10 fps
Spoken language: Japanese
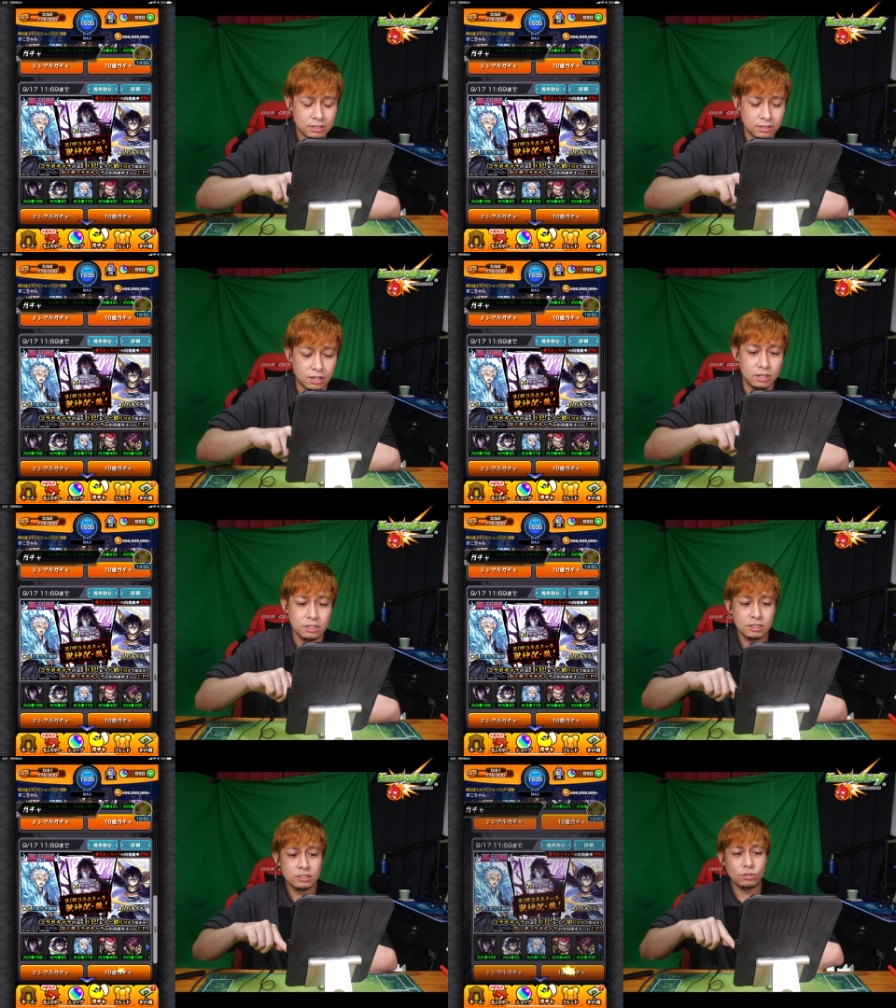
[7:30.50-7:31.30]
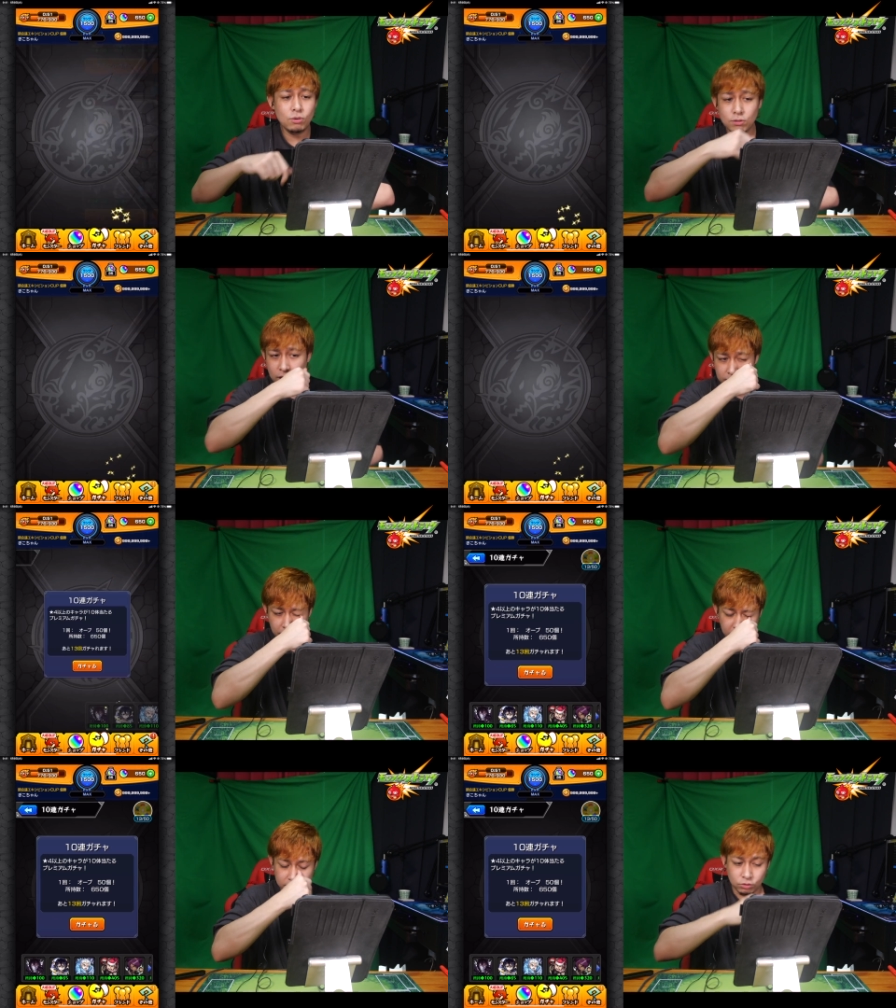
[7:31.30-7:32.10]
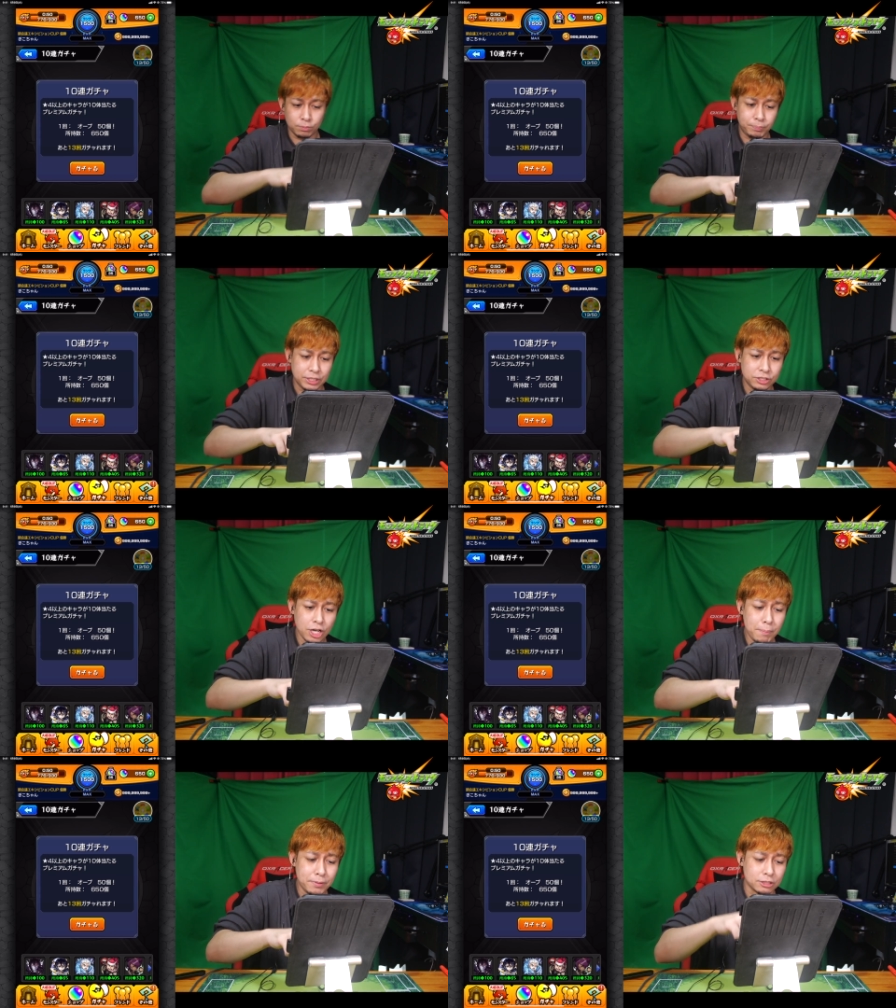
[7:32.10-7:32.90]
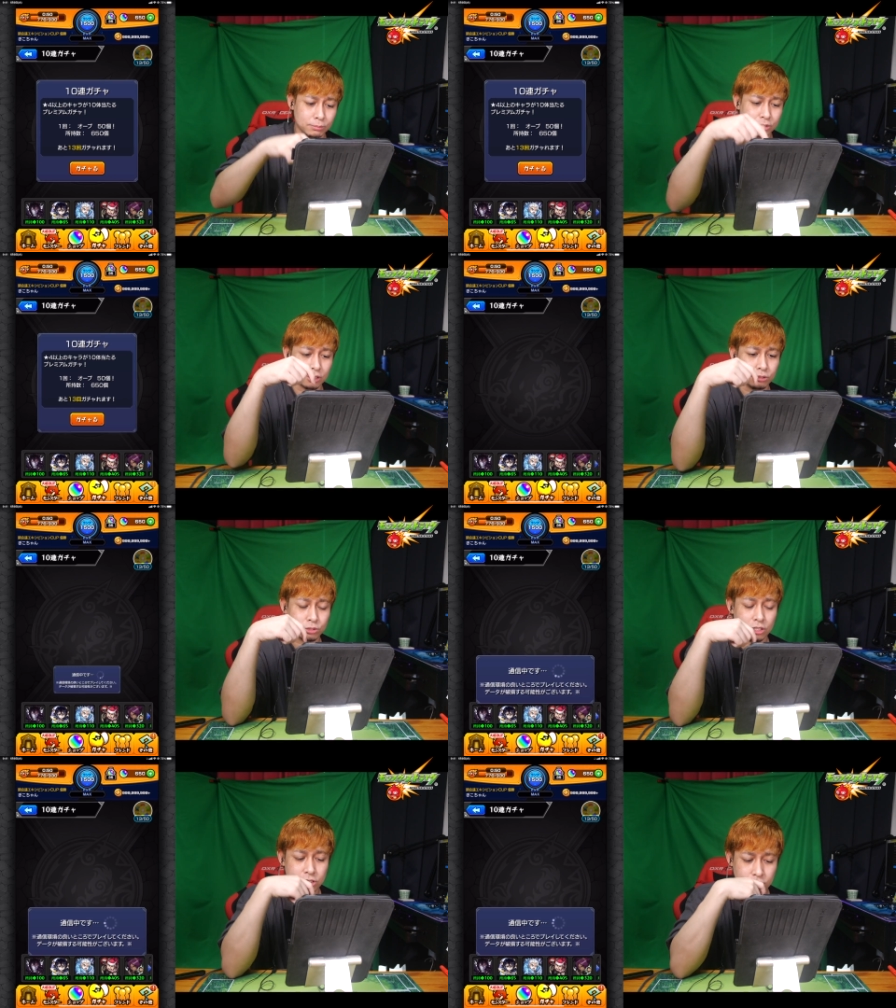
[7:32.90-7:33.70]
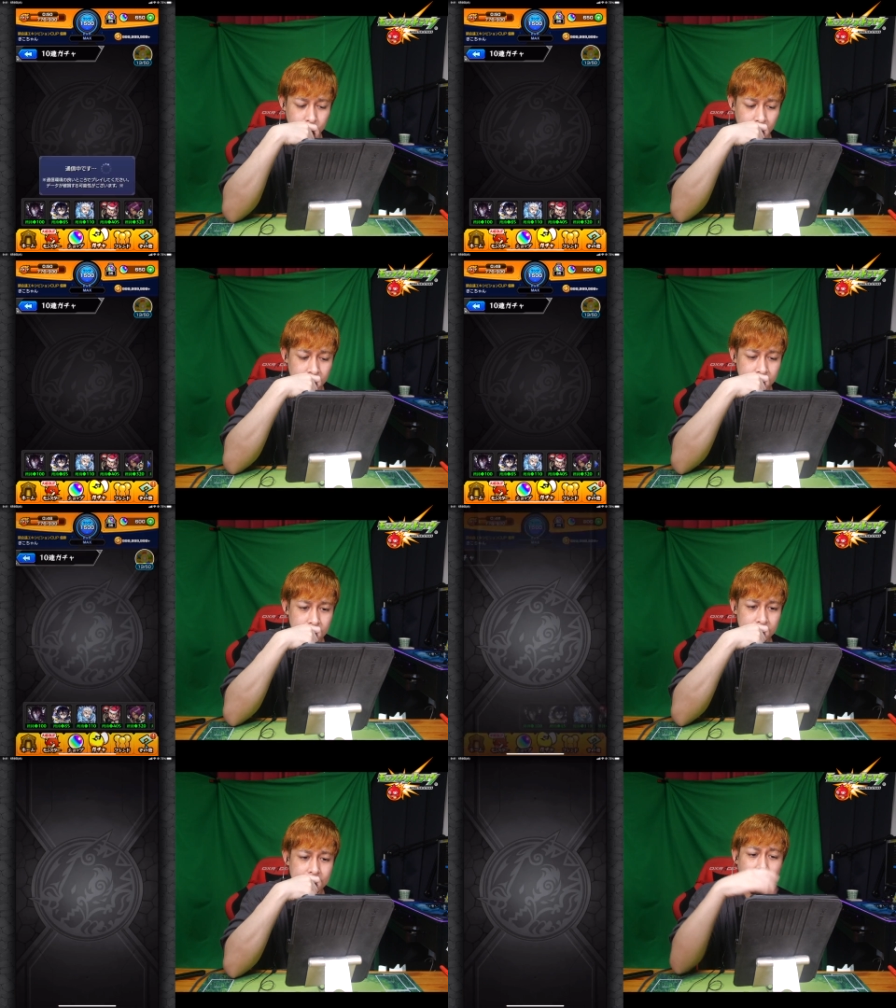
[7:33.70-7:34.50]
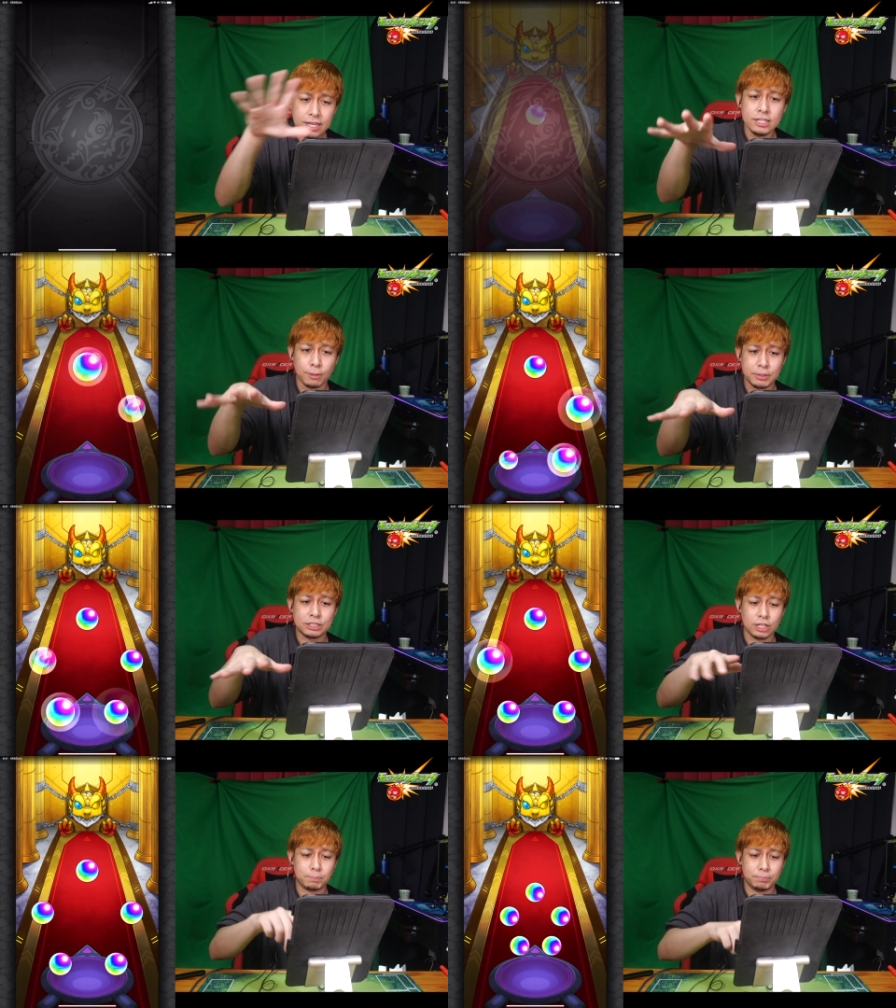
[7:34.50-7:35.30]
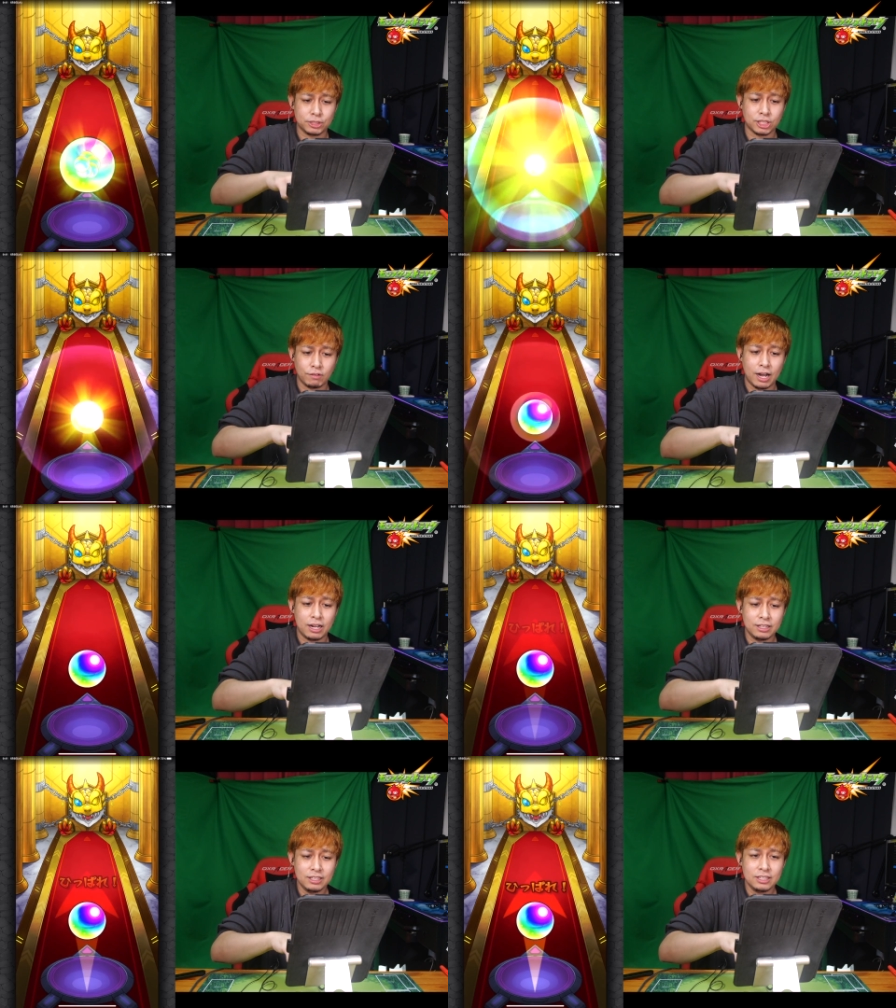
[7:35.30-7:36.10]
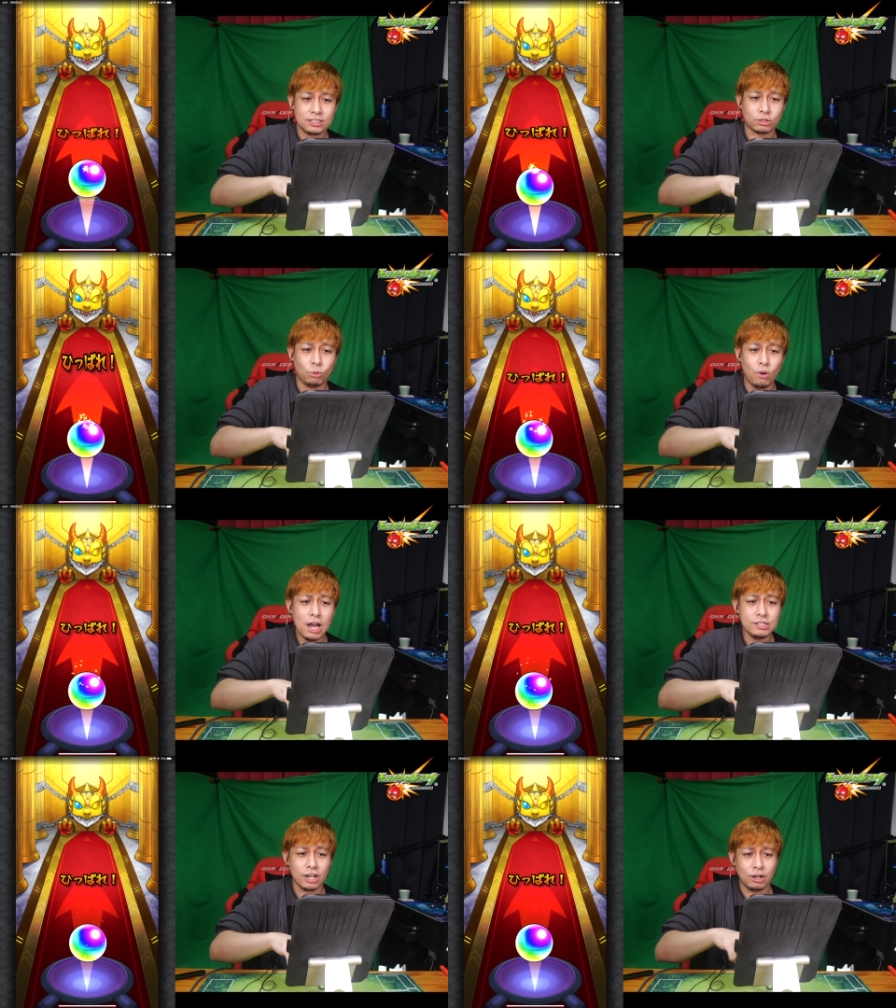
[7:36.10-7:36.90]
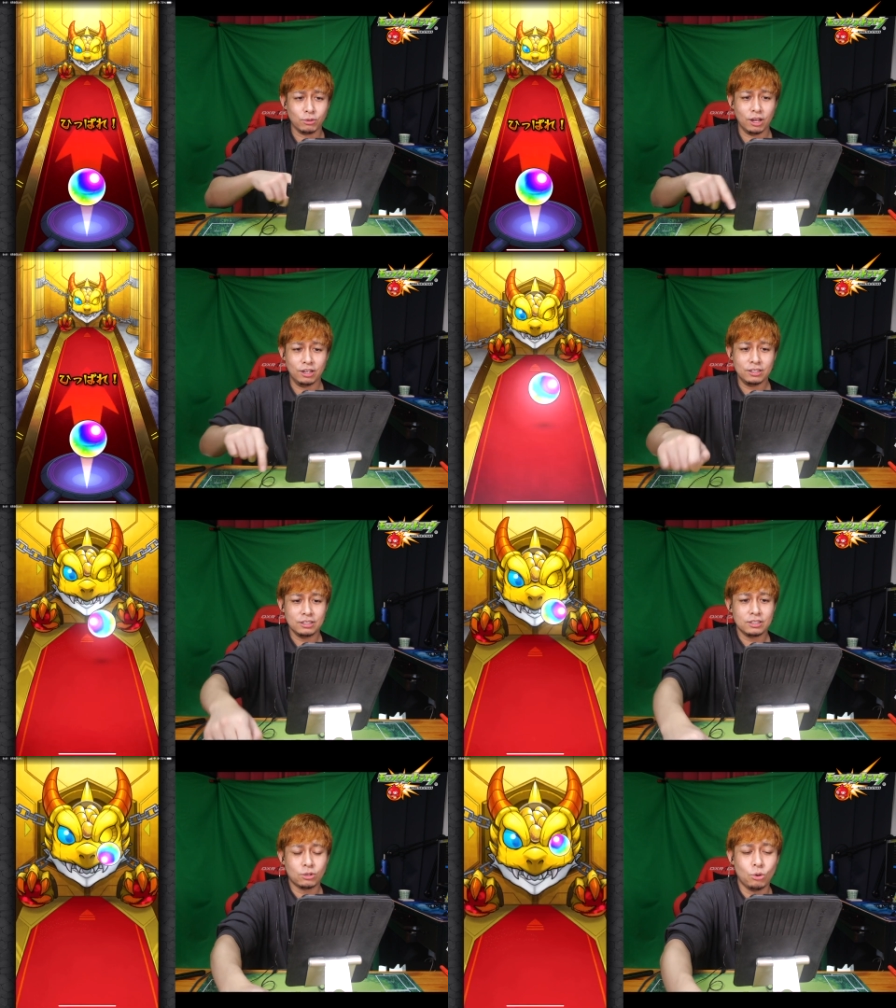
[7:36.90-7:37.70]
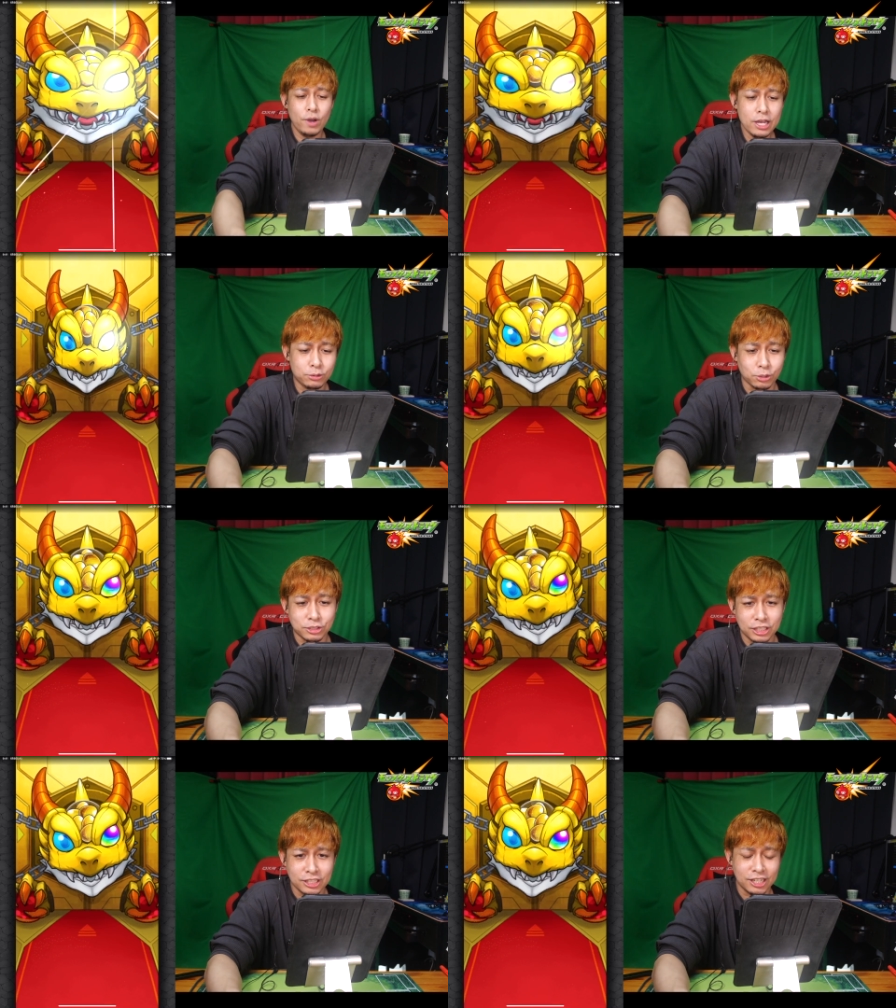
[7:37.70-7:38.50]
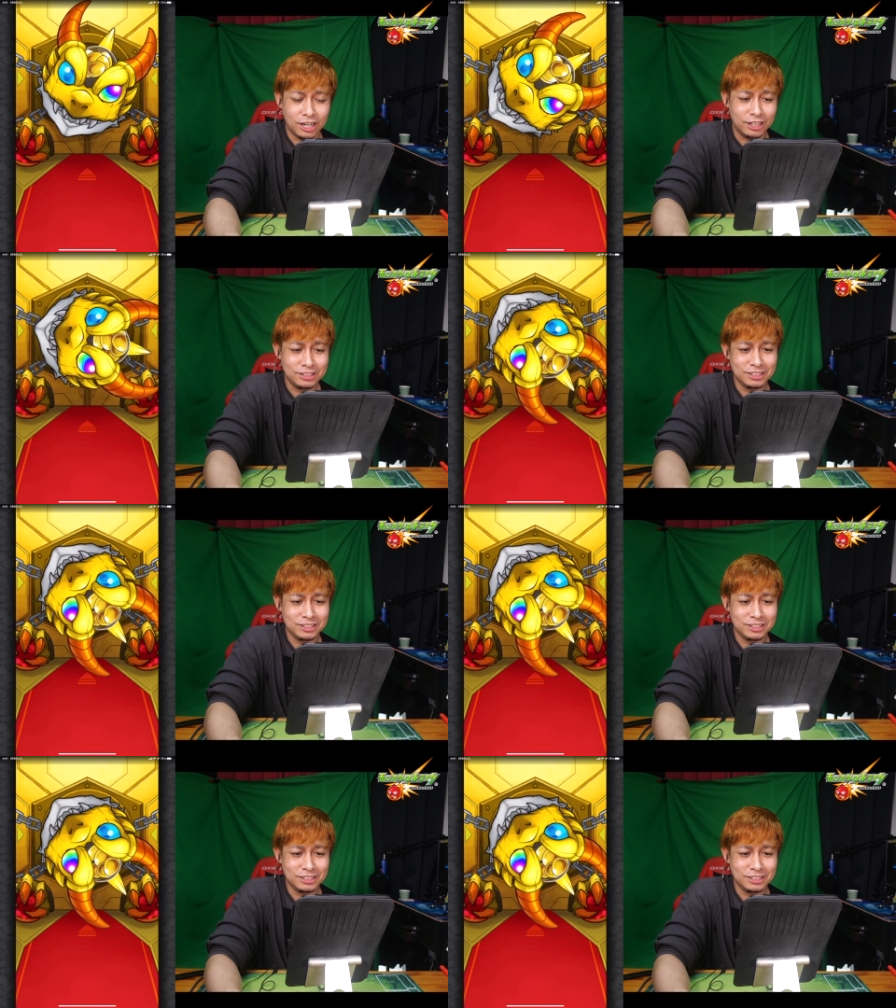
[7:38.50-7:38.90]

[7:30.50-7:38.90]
あ、そうなんだ。俺、ピックアップだと思ってた、黒崎いちごの。ないんだ、ピックアップ、下は。じゃ、怖いじゃん、俺。怖えことしてたじゃん。